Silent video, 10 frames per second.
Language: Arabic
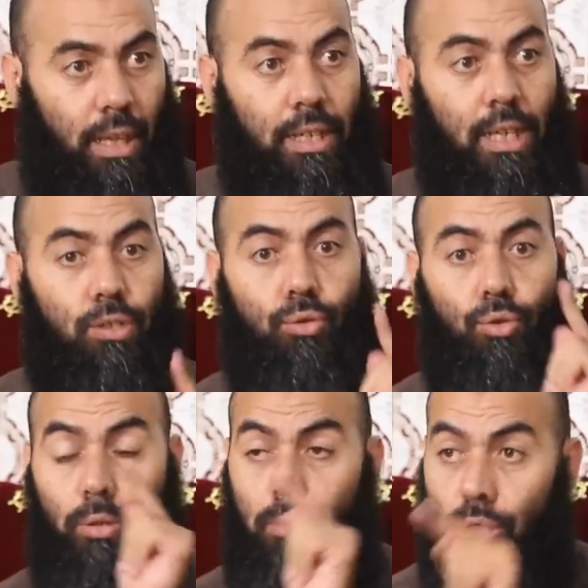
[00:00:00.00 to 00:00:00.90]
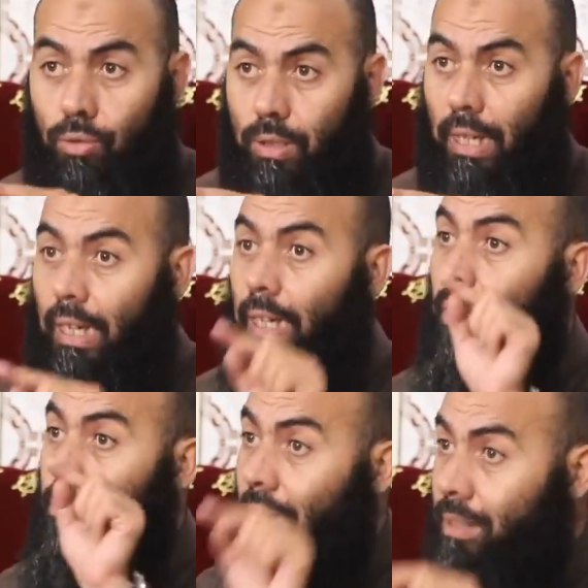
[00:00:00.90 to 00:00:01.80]
الناس يلبسونك
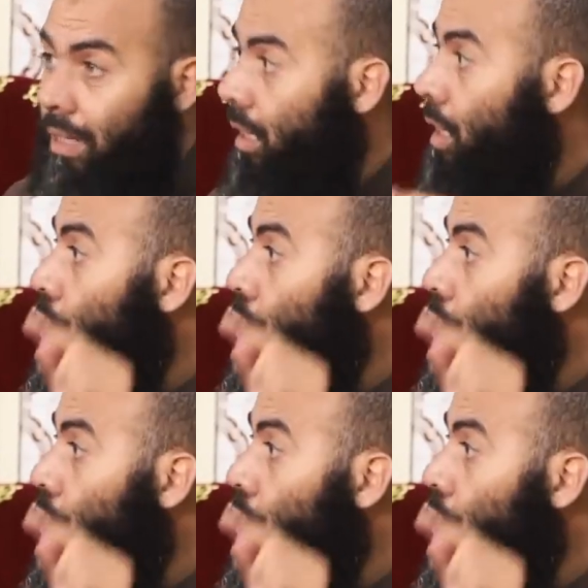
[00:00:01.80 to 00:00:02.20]
لباس